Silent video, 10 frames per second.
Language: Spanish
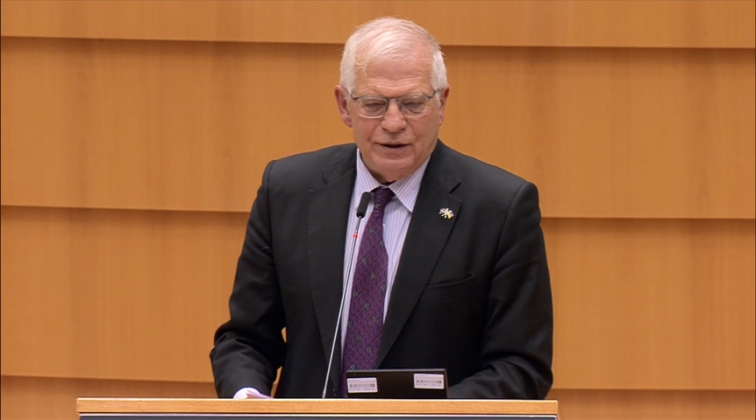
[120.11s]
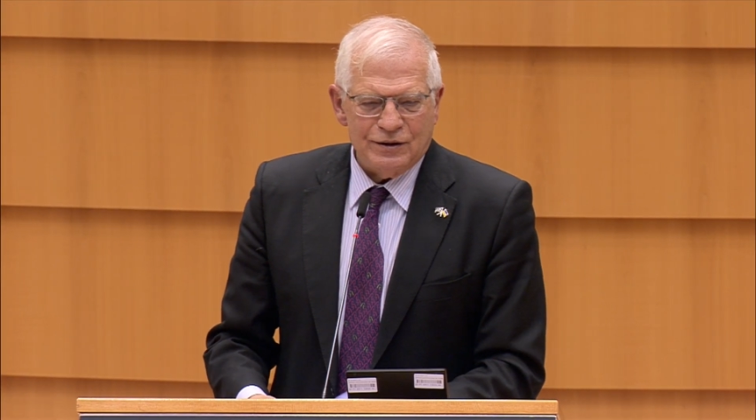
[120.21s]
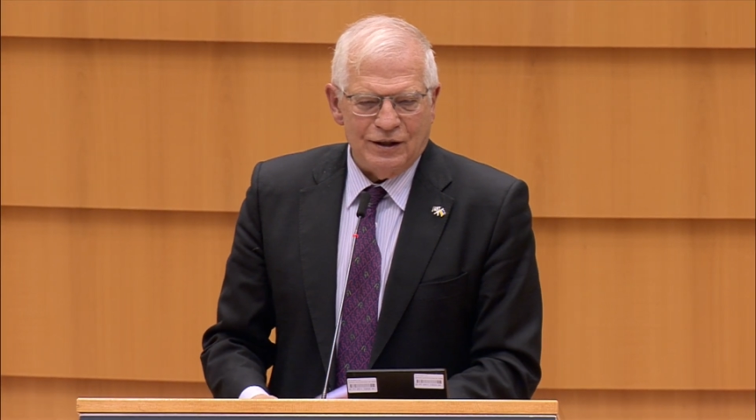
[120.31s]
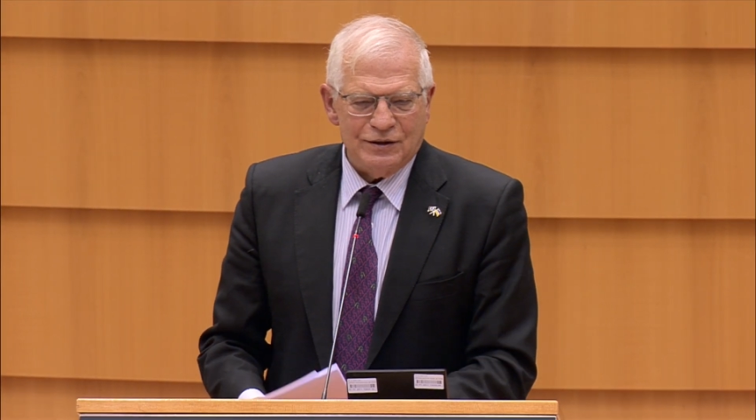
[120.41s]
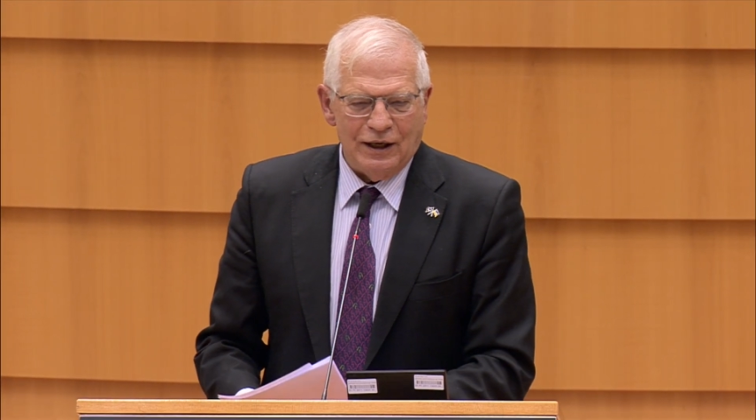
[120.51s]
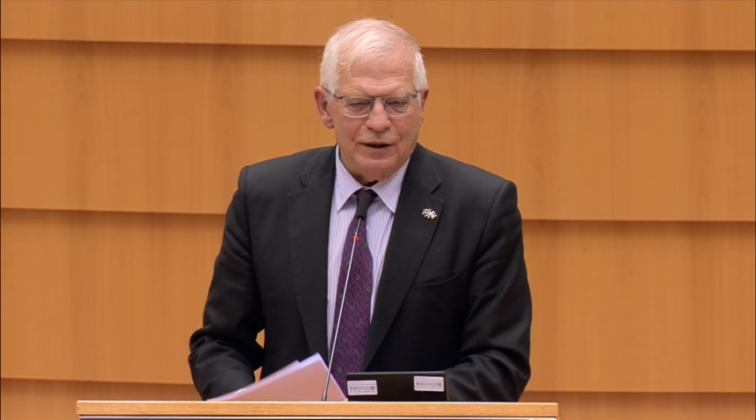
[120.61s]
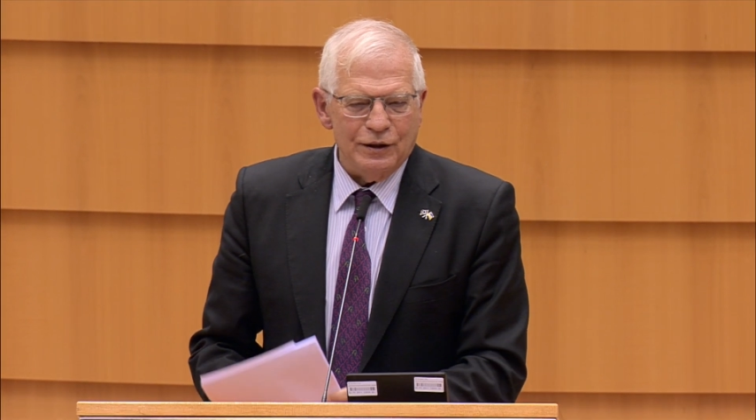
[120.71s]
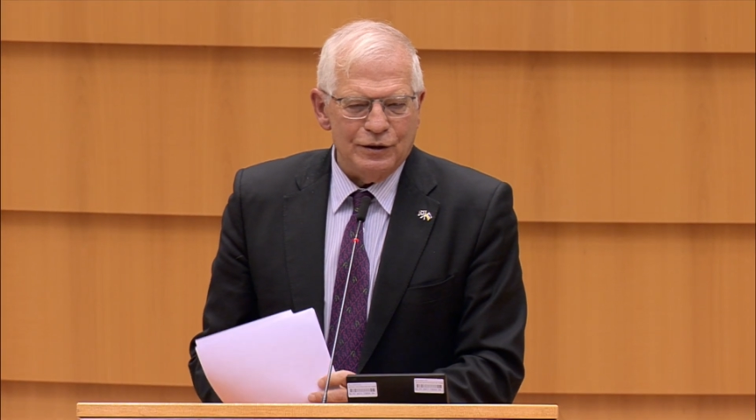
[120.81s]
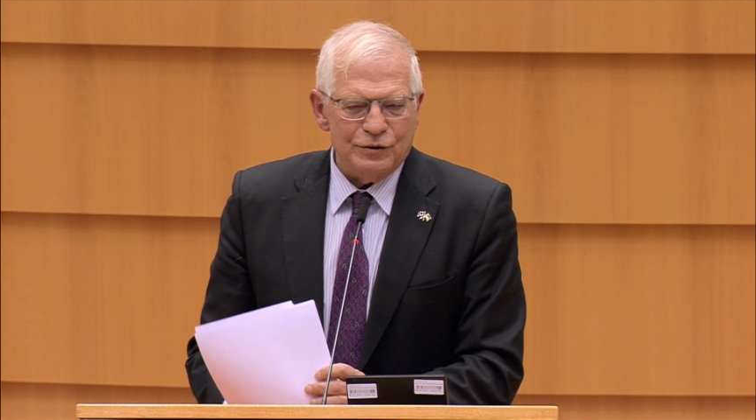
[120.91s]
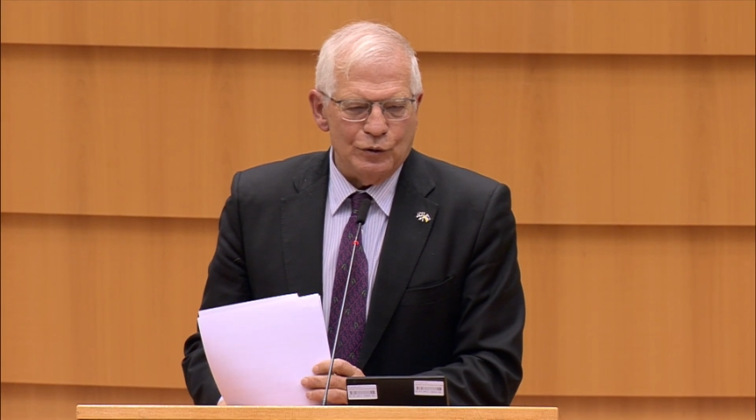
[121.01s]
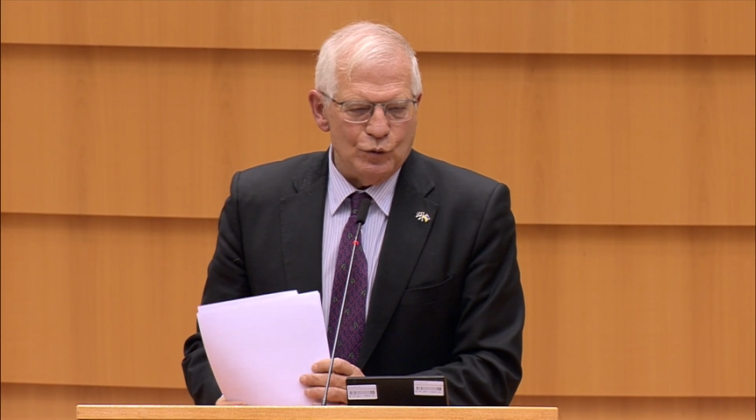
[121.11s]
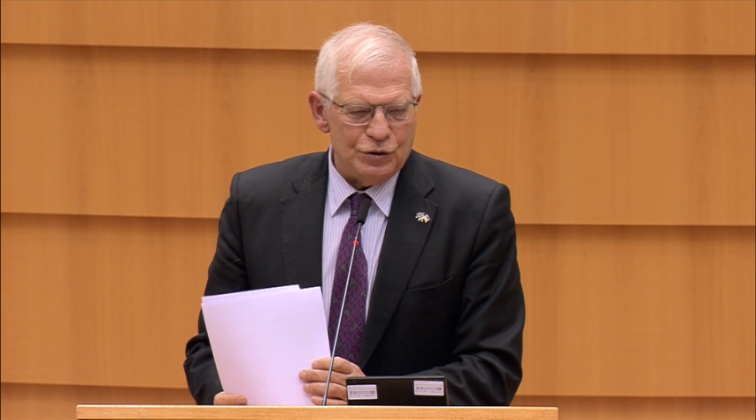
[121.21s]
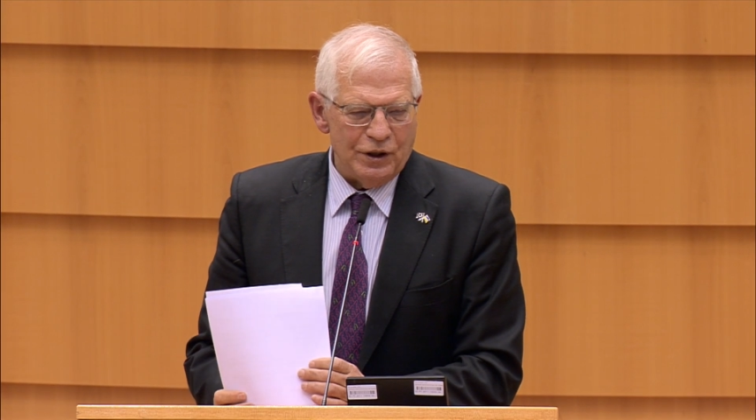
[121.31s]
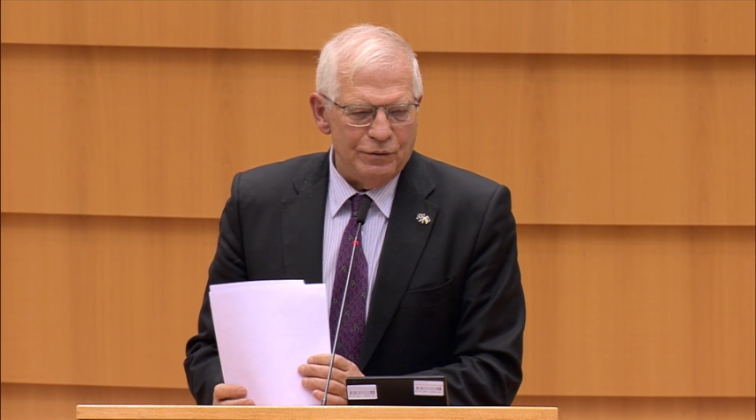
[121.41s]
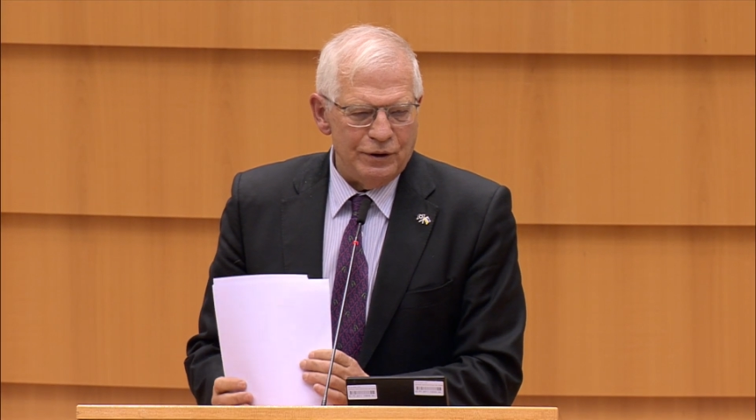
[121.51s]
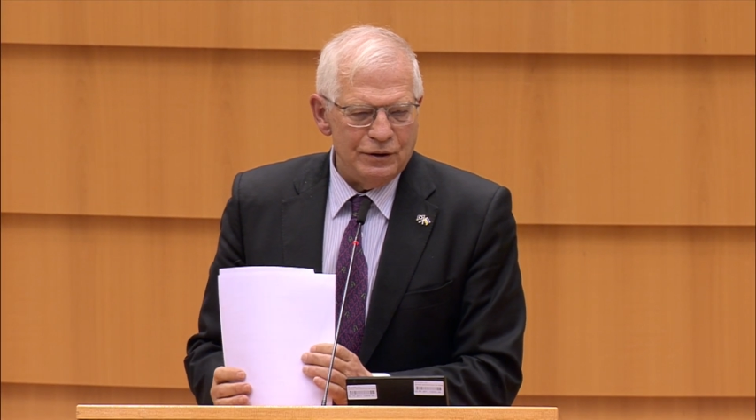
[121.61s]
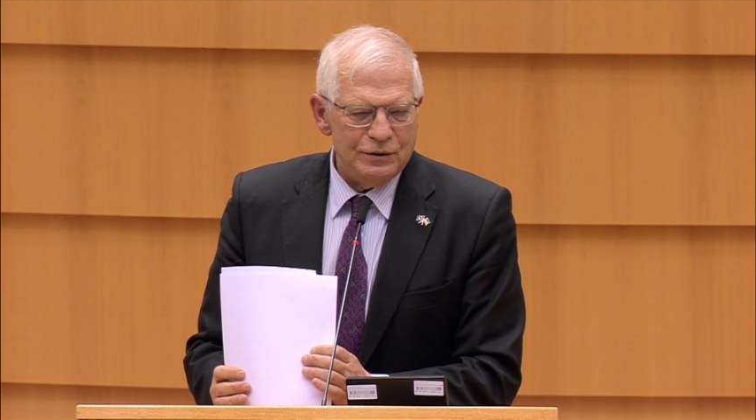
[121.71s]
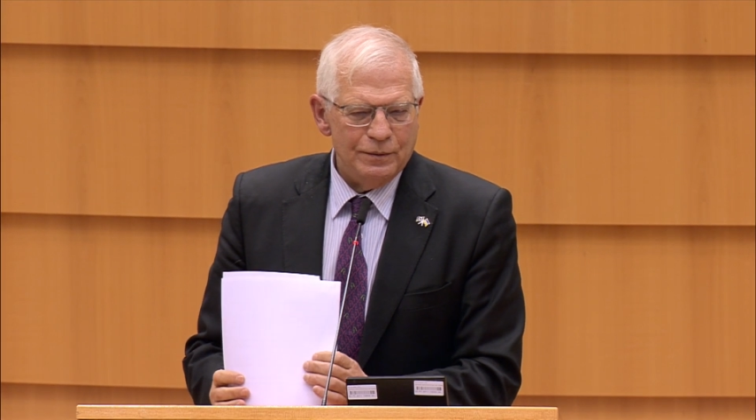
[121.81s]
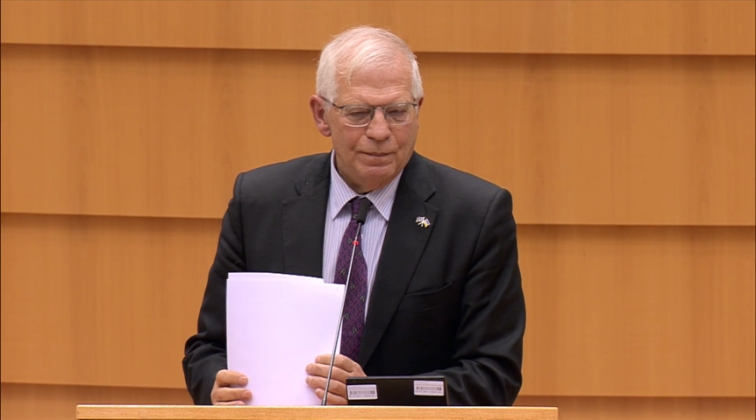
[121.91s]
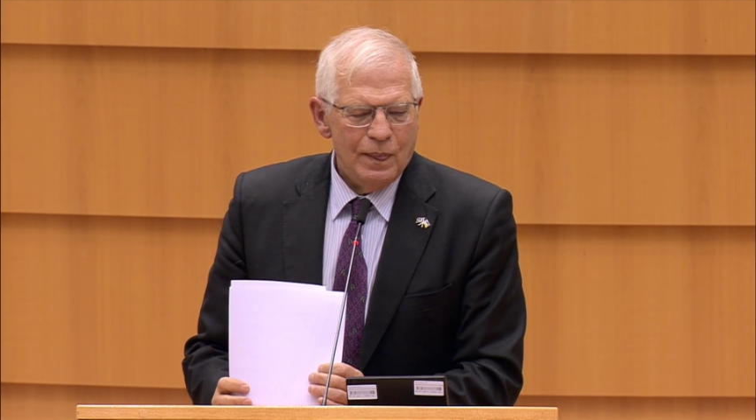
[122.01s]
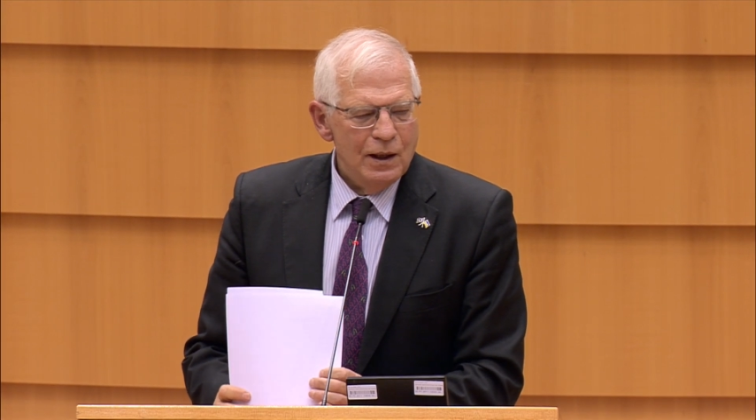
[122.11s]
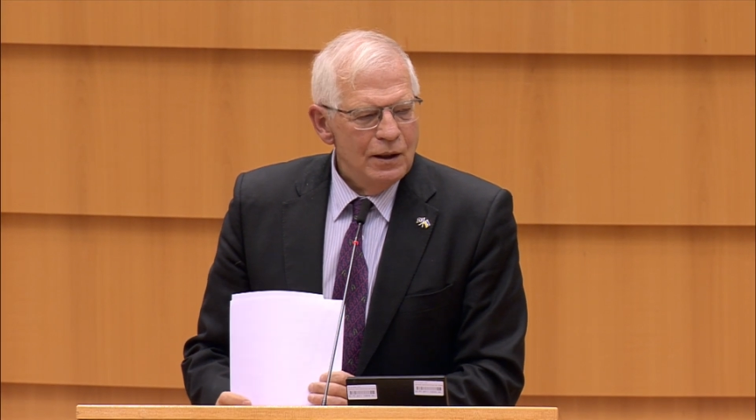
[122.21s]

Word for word: de estas trágicas circunstancias.